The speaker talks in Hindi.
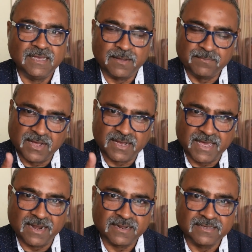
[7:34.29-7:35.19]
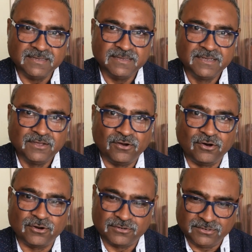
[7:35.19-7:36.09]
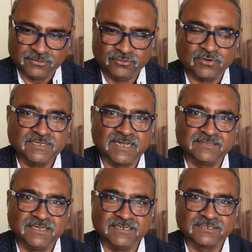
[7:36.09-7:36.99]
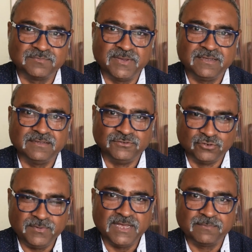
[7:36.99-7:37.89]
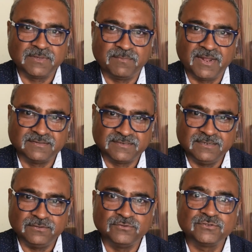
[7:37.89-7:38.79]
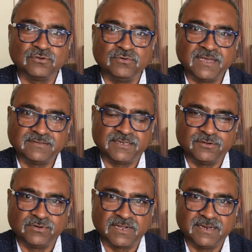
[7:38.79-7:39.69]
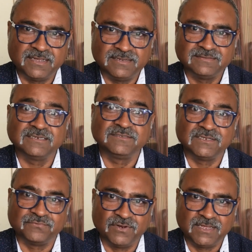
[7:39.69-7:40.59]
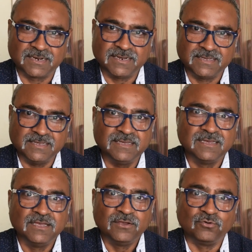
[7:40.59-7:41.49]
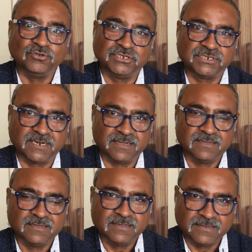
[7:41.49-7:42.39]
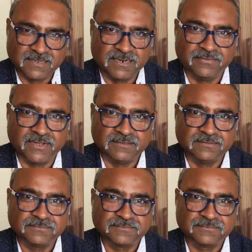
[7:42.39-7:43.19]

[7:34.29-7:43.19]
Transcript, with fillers: अपना ख्याल रखें और 2023 में जो भी आपके प्लान्स हैं उसको एग्जीक्यूट करने की सक्सेसफुली करने की कोशिश करें धन्यवाद